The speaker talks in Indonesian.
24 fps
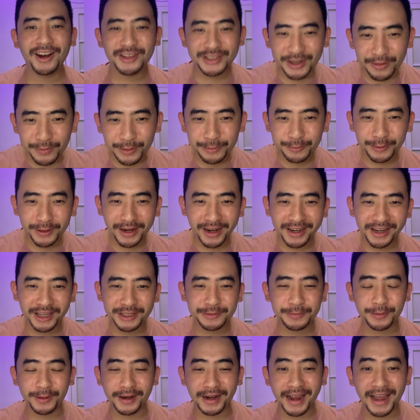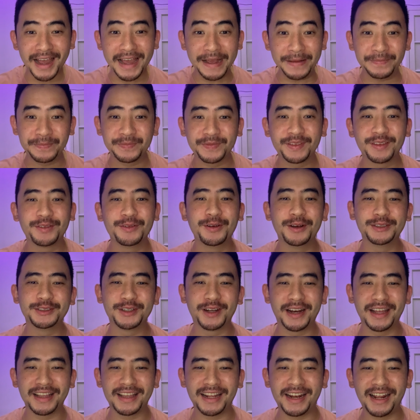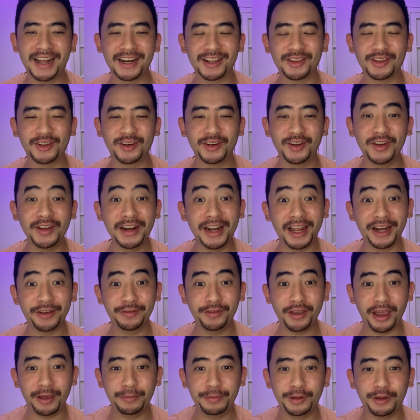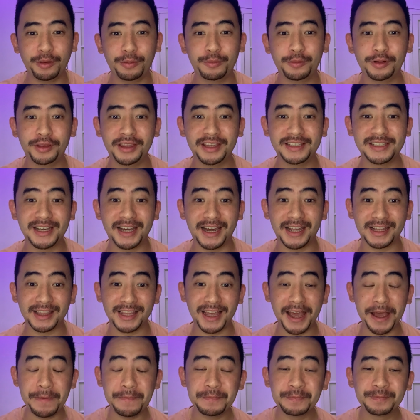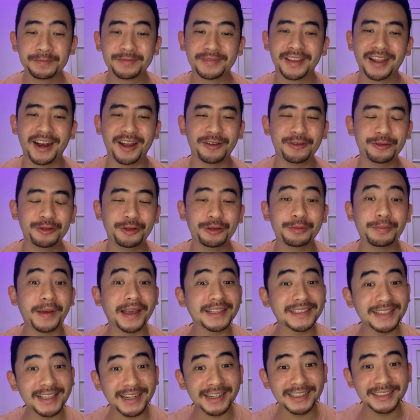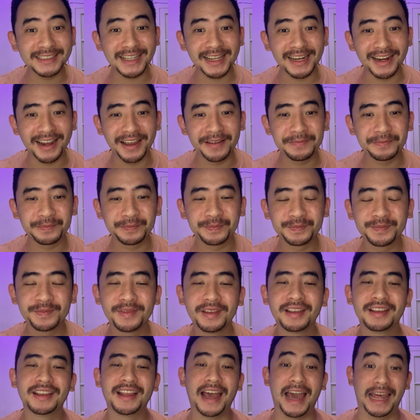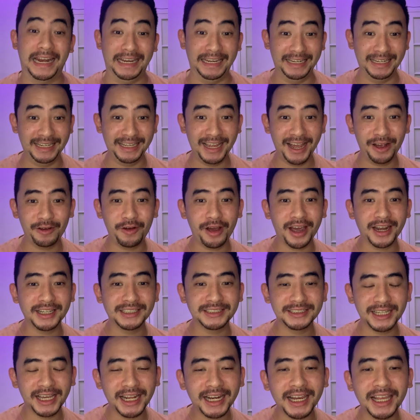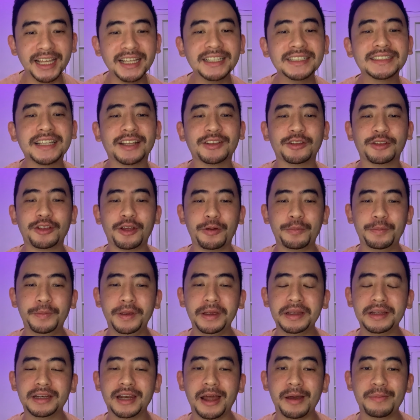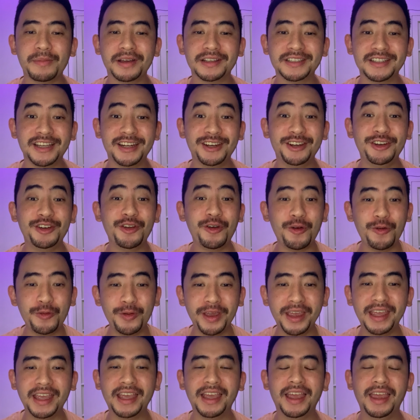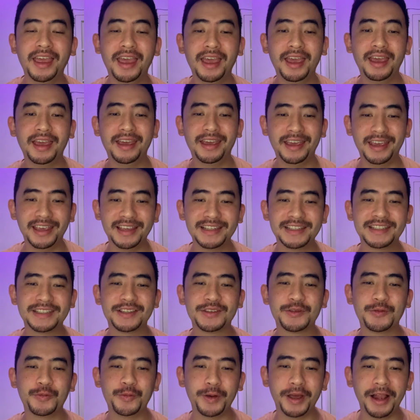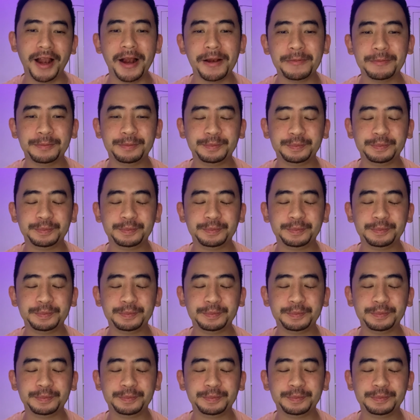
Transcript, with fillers: Sobat Muda Diaspora, gue Jonathan Hartono dari VIP Community Jakarta dan aku youth pastor di sana. Hari ini aku akan sharing satu topik namanya Knowing His Will.